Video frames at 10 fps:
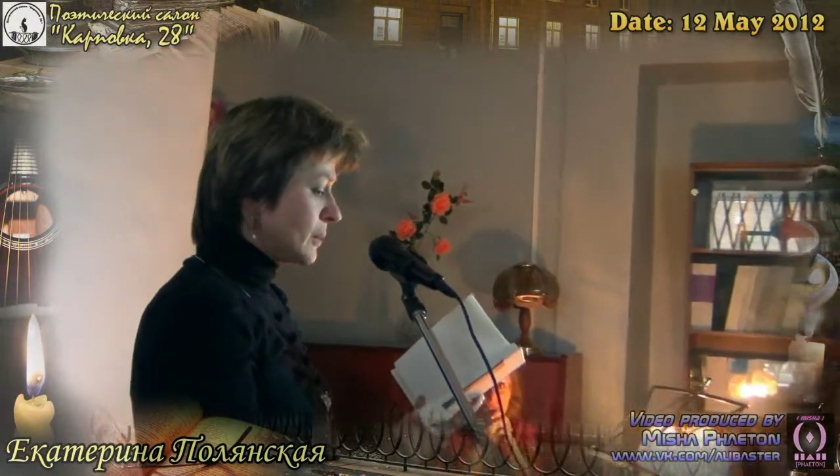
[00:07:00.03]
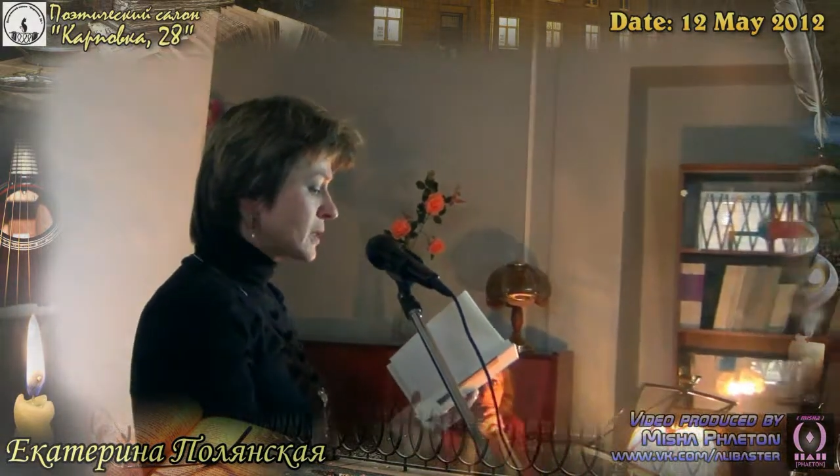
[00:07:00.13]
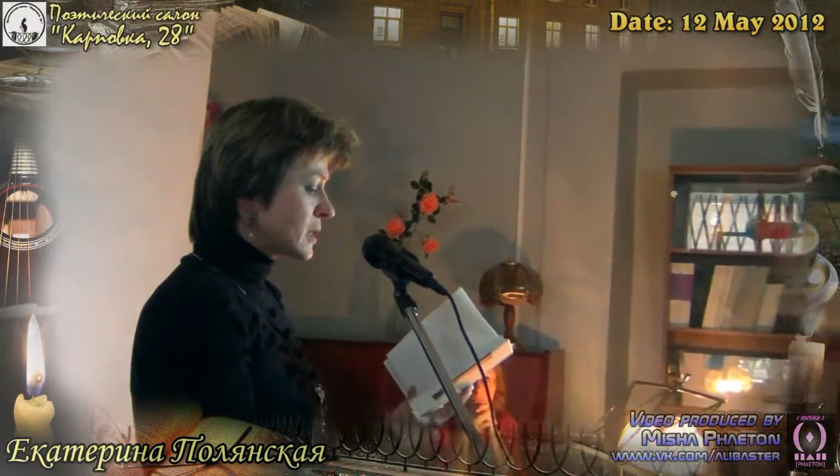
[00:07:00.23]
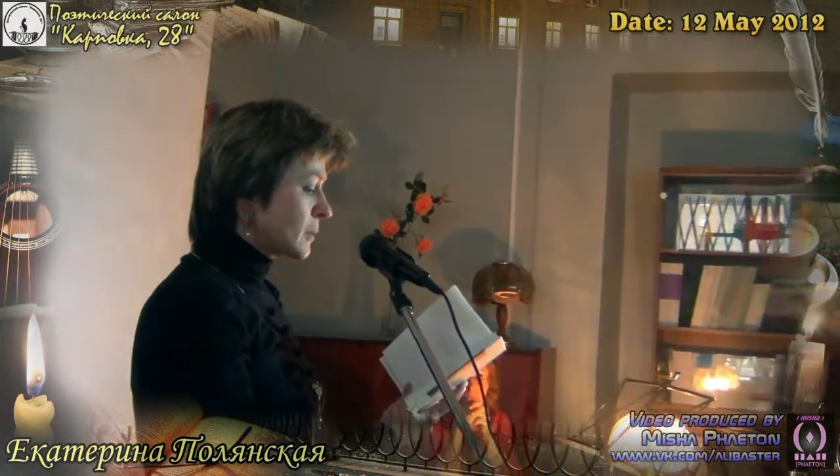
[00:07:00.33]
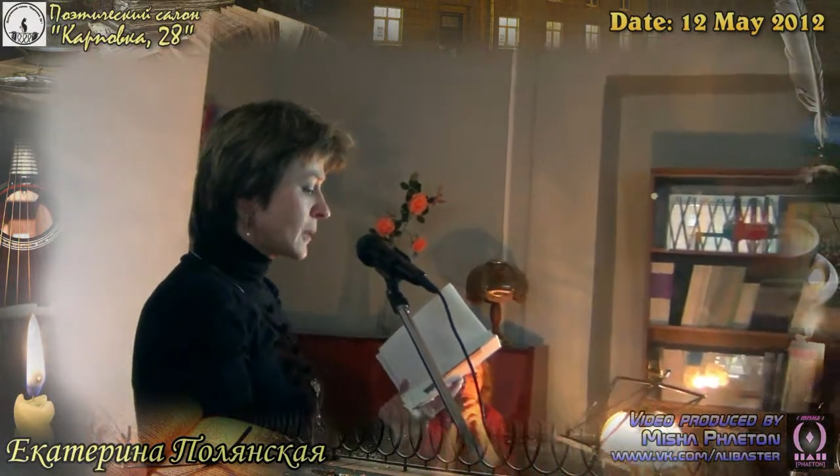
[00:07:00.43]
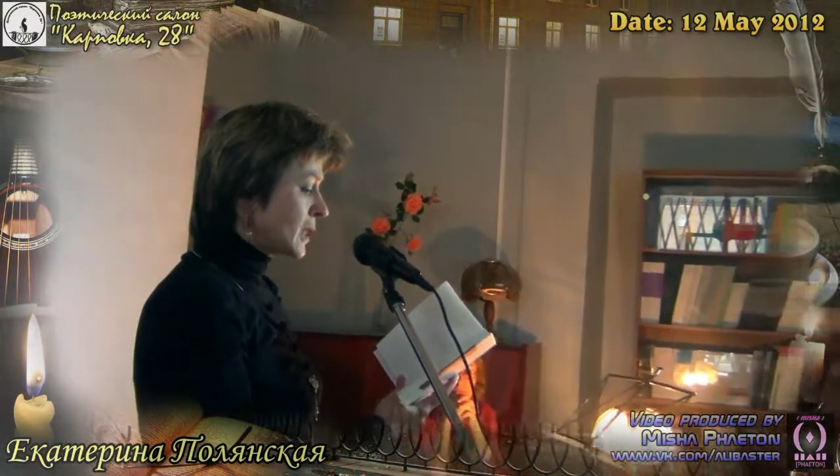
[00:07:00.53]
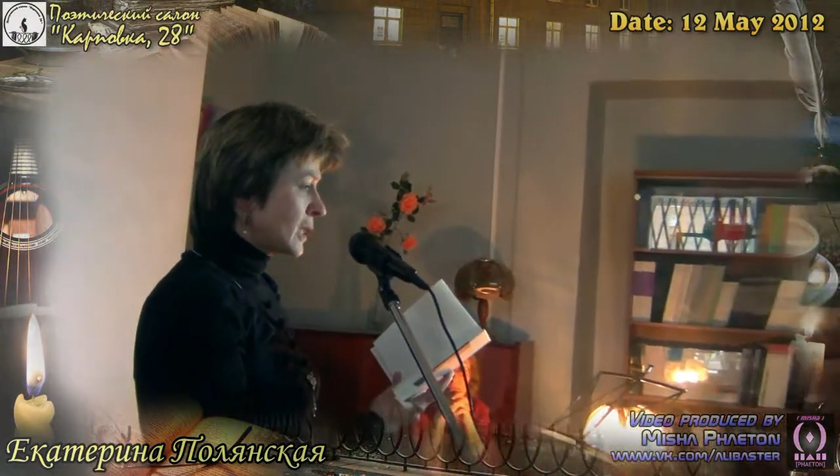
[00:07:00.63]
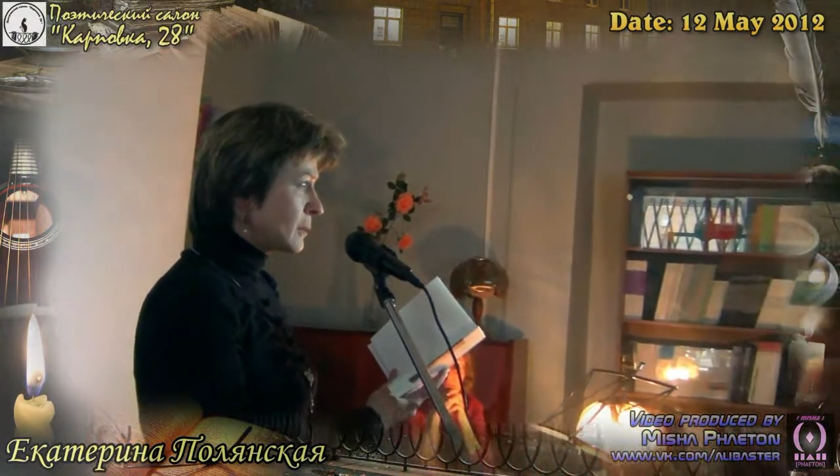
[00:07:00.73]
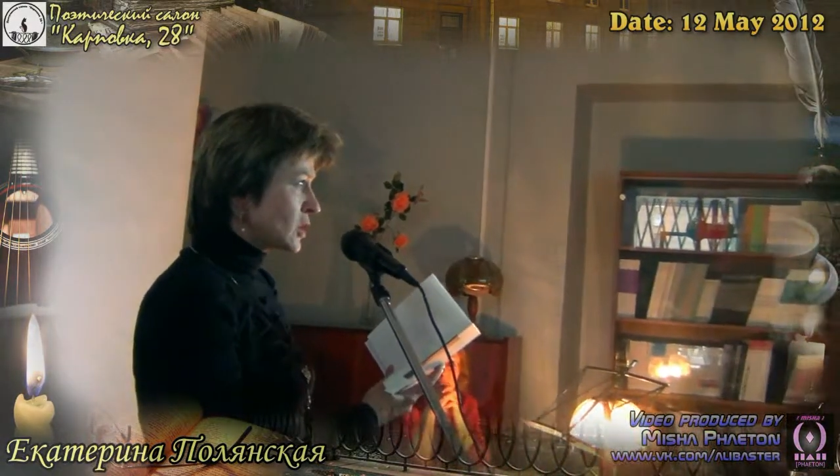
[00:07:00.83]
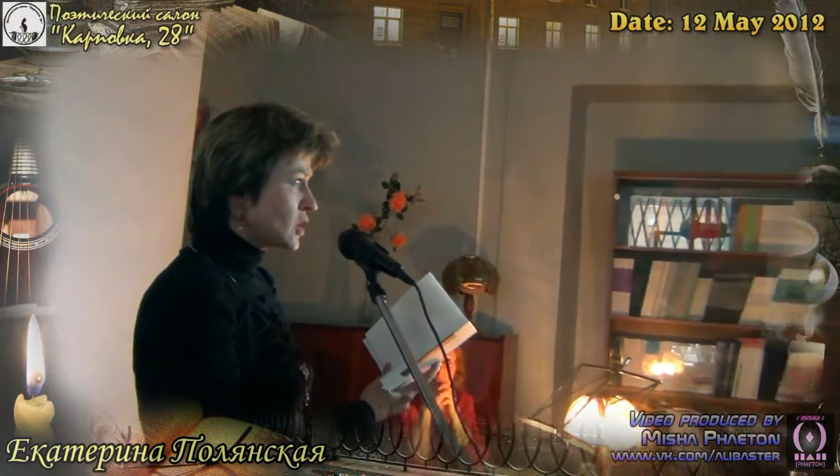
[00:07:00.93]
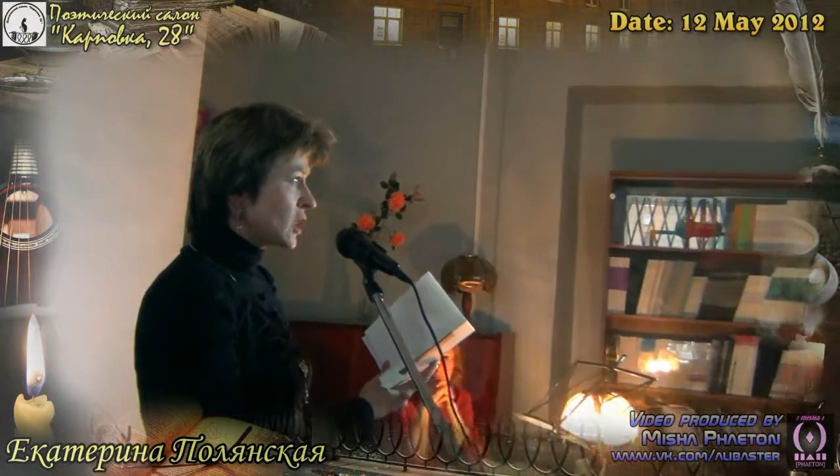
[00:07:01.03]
под сапогами